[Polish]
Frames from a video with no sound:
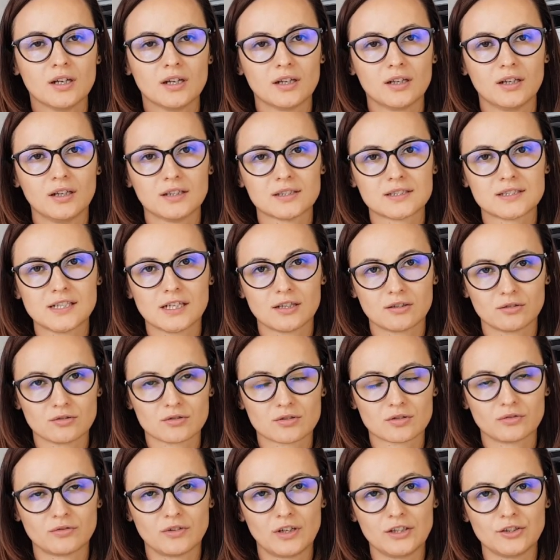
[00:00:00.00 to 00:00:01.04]
e,
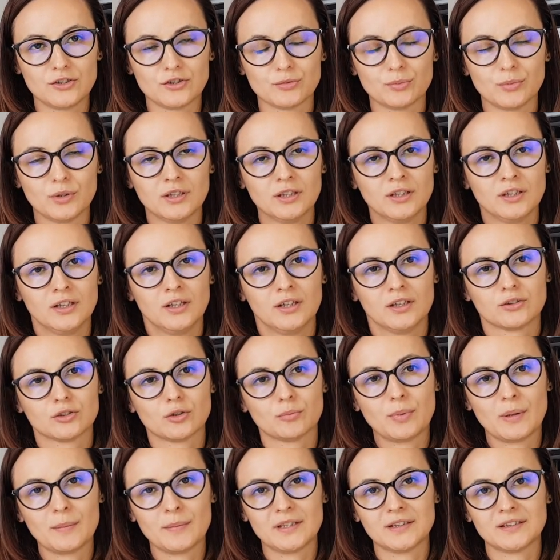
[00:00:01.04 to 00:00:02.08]
zdiagnozowaliśmy, to
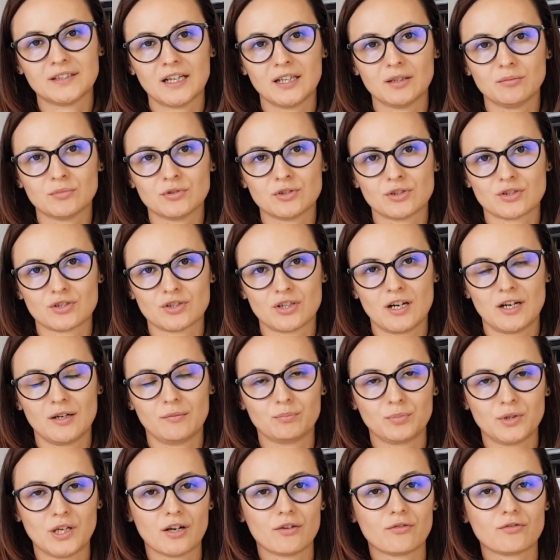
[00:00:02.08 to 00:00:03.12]
pamiętajmy, że
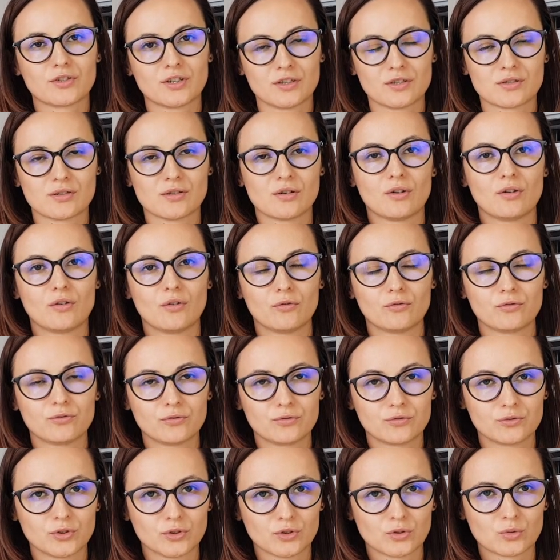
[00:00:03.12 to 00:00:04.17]
pierwsze co
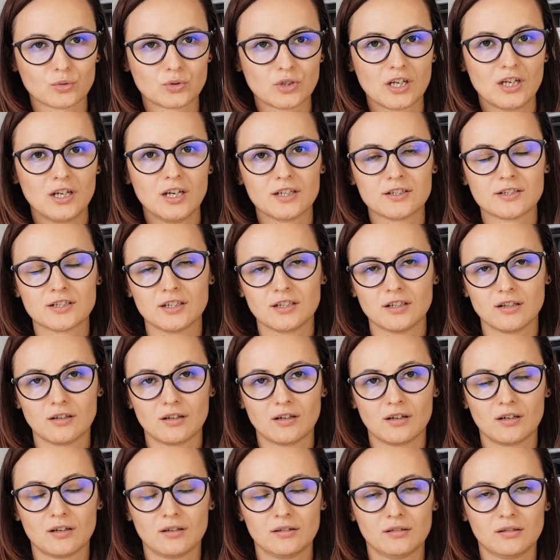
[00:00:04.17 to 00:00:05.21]
to tutaj leczenie
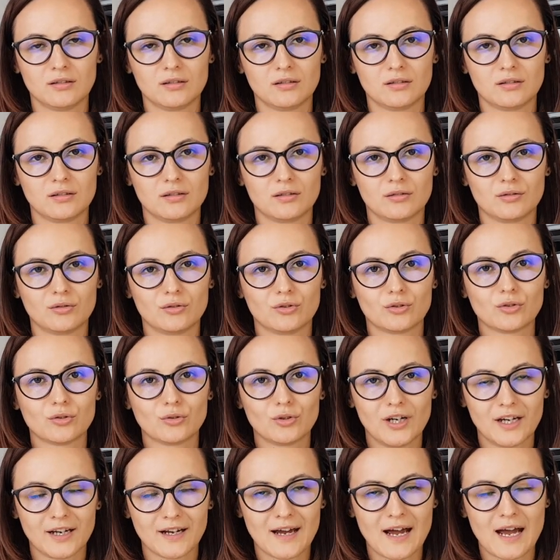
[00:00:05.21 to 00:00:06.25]
e,
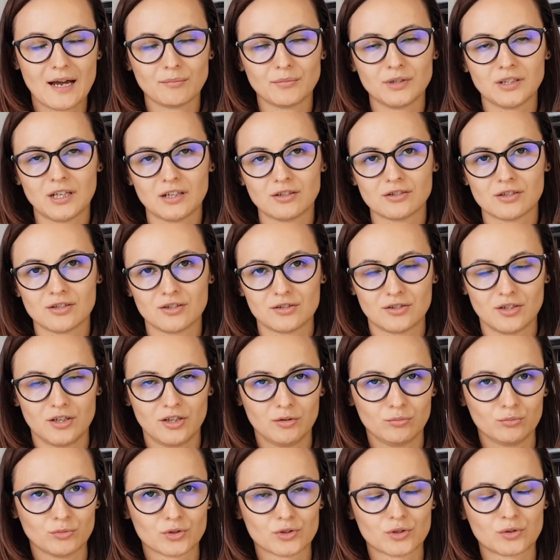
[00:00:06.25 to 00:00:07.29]
lekami, najczęściej
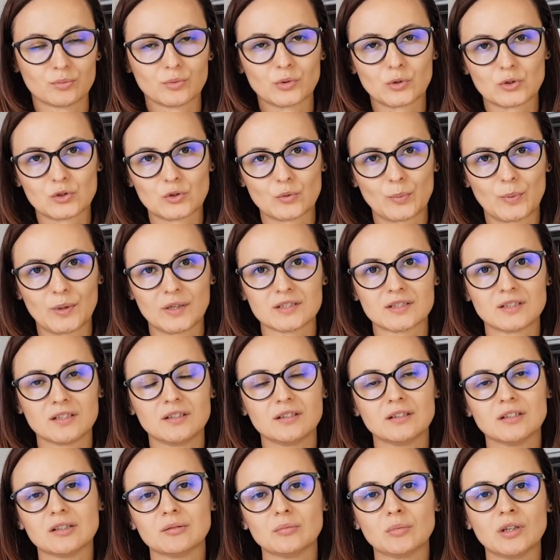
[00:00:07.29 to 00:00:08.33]

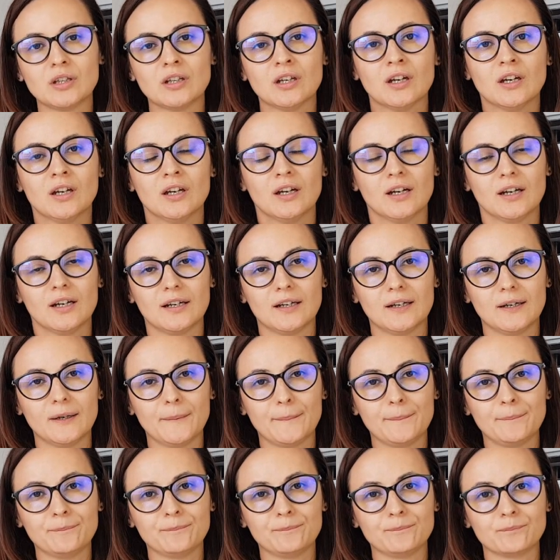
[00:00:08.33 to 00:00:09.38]
immunosupresyjnymi,
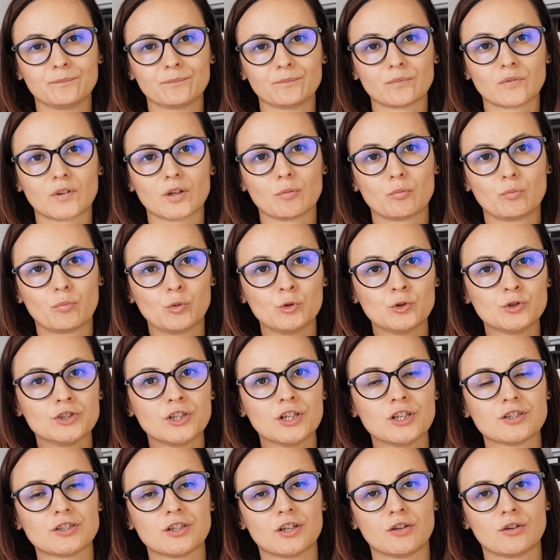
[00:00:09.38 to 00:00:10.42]
w
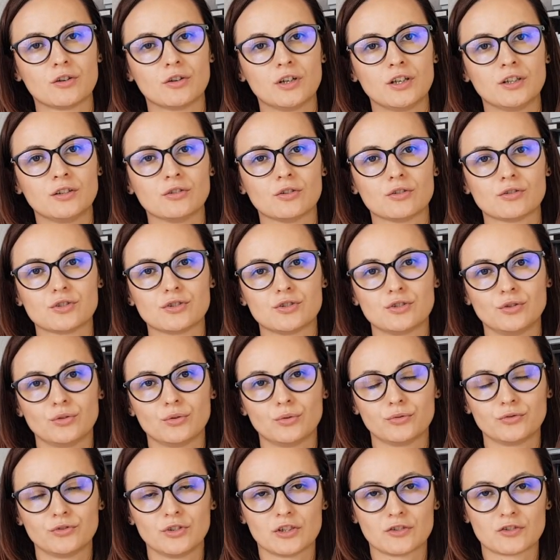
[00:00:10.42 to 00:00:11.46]
późniejszej kolejności
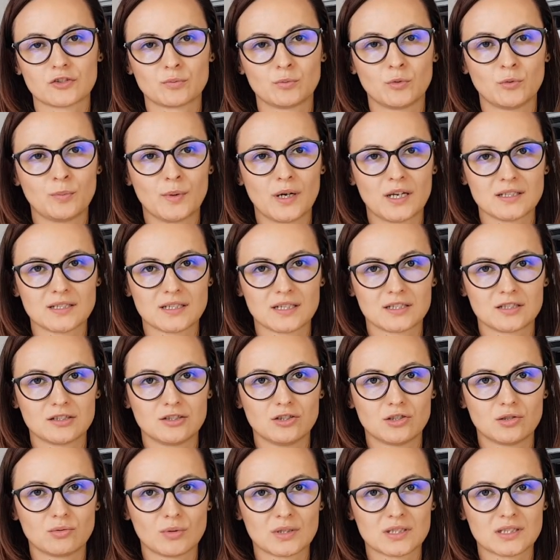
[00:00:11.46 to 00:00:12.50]
również współpraca
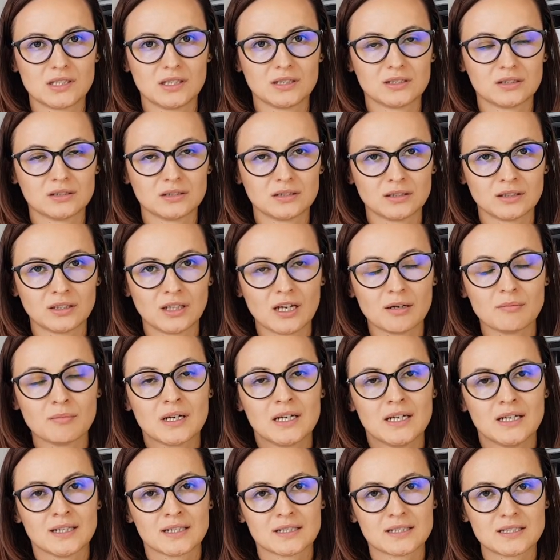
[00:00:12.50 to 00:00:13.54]
ścisła z dietetykiem.
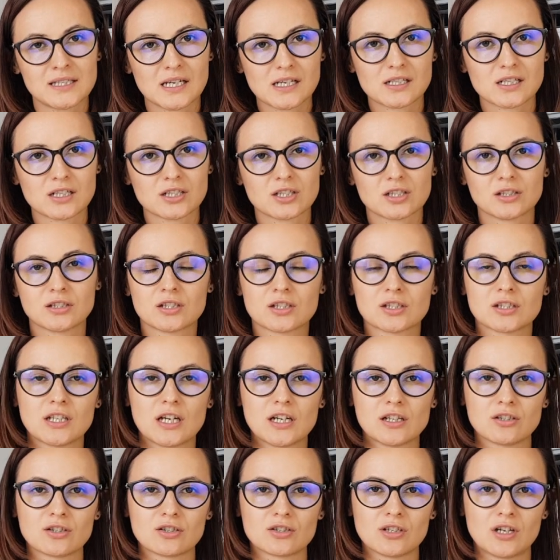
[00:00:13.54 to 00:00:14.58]
Zdarza się też
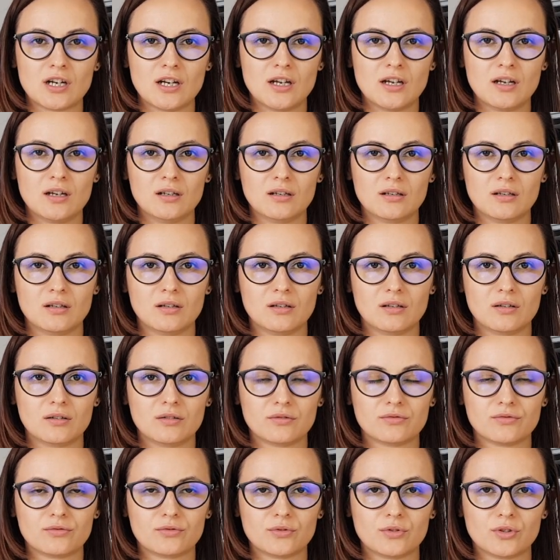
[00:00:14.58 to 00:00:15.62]
tak, że e,
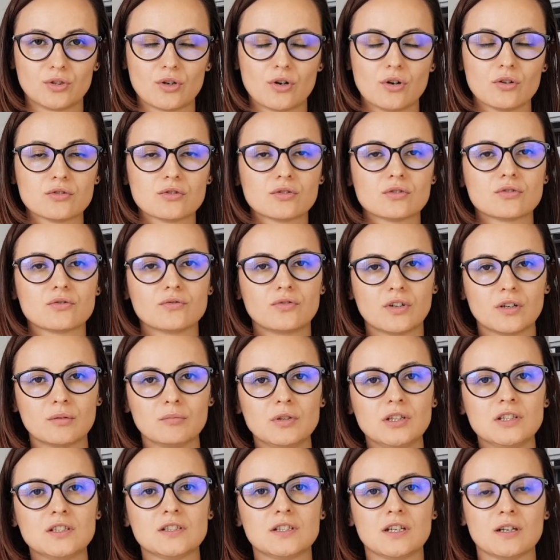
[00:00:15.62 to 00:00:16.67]
wchodząc w
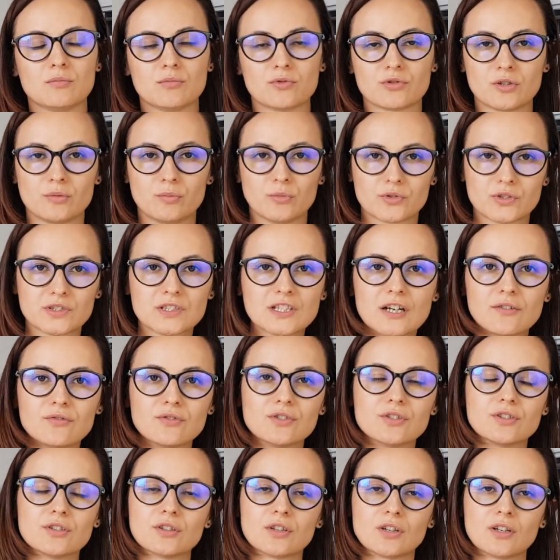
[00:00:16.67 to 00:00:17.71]
remisję możemy
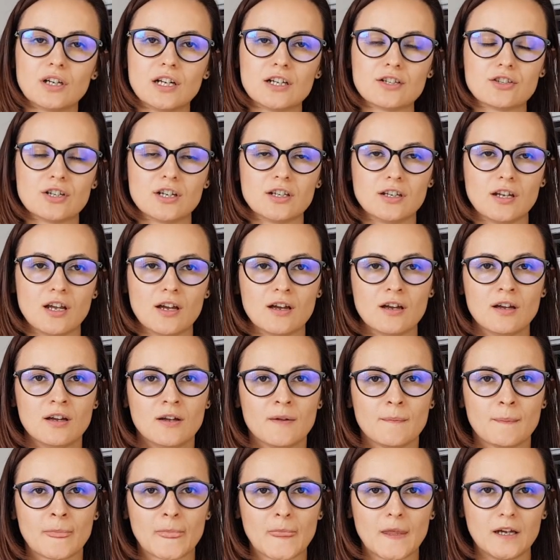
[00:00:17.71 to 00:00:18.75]
odstawić leczenie
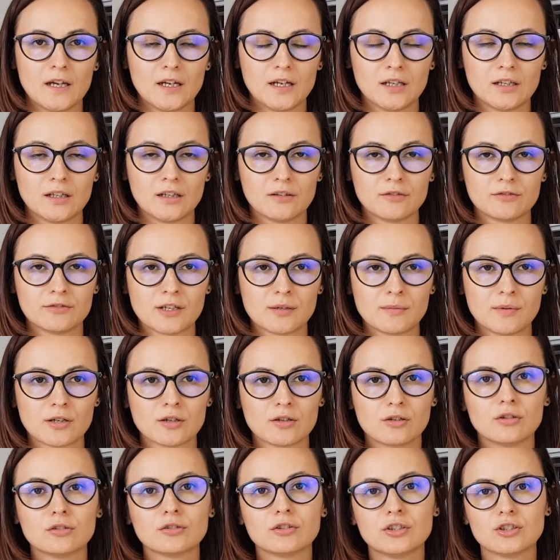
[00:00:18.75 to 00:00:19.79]

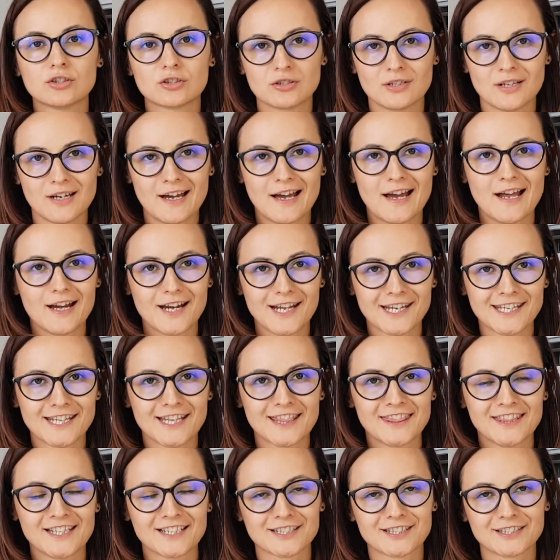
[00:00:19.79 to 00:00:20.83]
farmakologiczne, ale
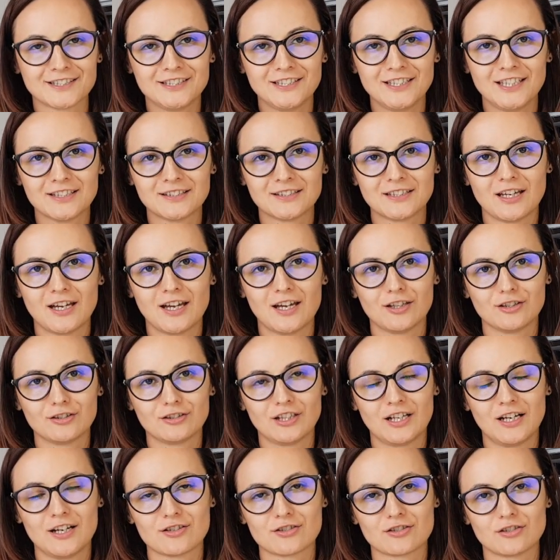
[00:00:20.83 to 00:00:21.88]
jednak dietę
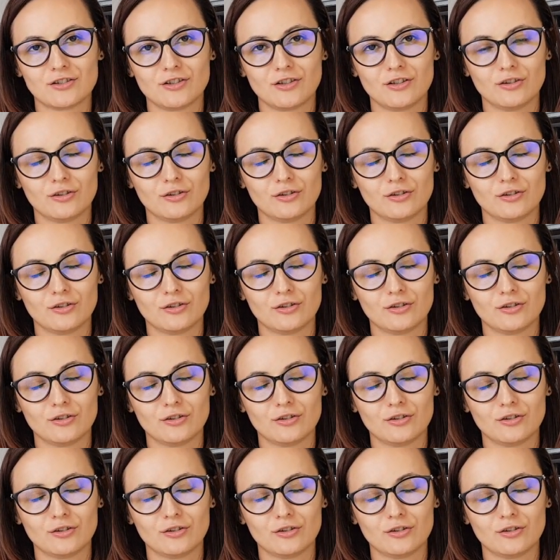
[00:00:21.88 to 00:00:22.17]
należy